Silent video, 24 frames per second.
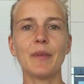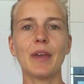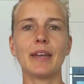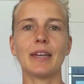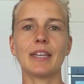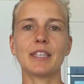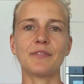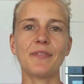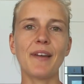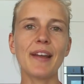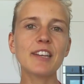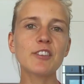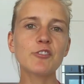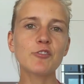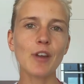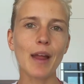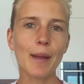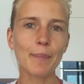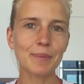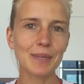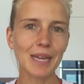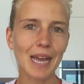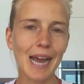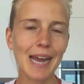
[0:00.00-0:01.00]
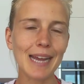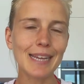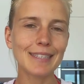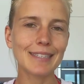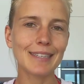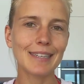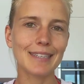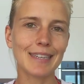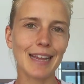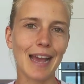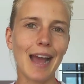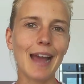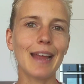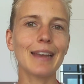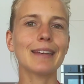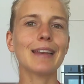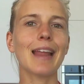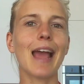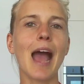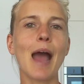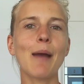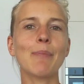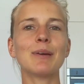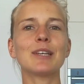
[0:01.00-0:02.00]
Das fängt schon ab 30 an,
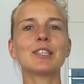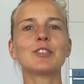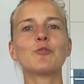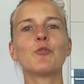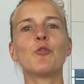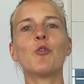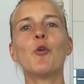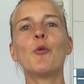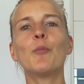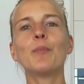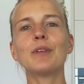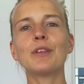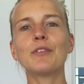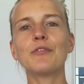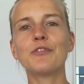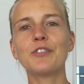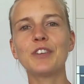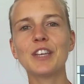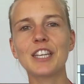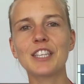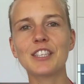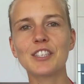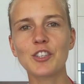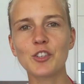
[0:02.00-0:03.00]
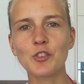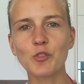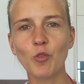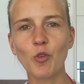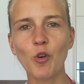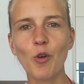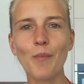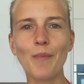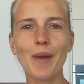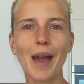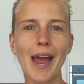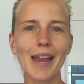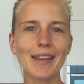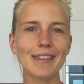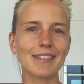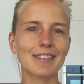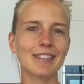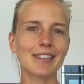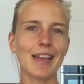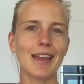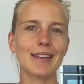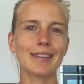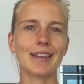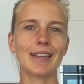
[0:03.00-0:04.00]
aber so um die 40 rum hat es
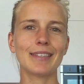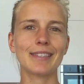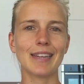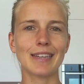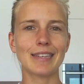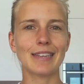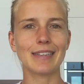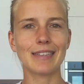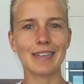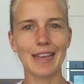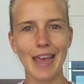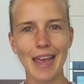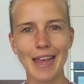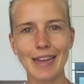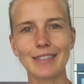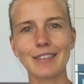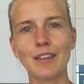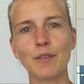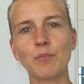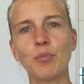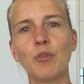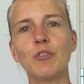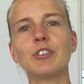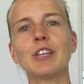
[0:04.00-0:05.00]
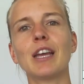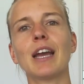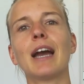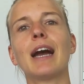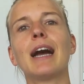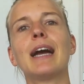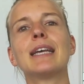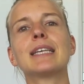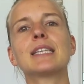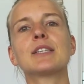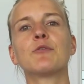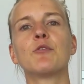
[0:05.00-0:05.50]
dann tatsächlich echt den Punkt erreicht,